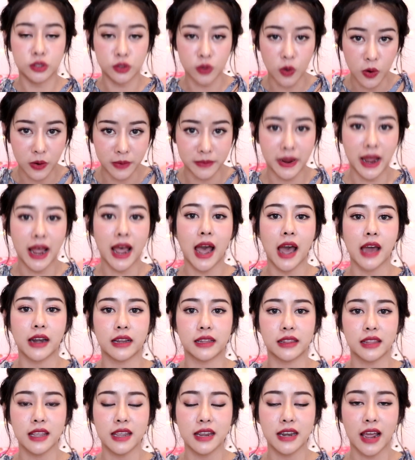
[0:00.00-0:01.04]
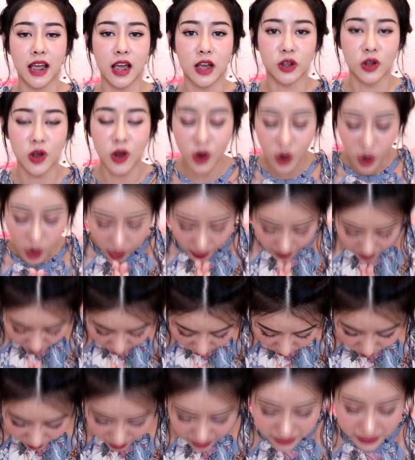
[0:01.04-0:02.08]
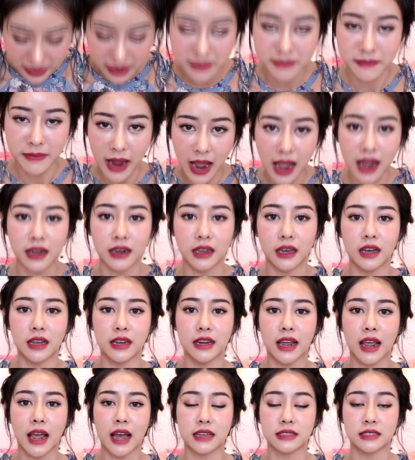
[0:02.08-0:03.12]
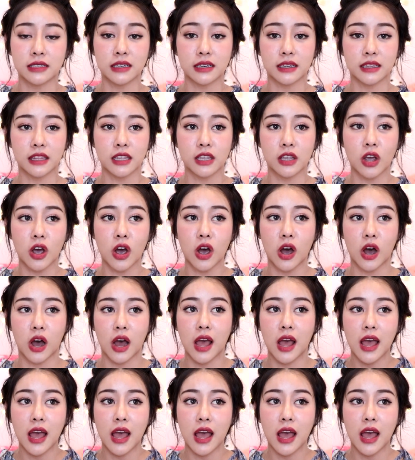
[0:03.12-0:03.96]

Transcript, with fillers: ส่งมาหาดัตตี้นะคะ ก็ขอบคุณมาก ๆ เลยนะคะ ซึ่งดัตตี้ก็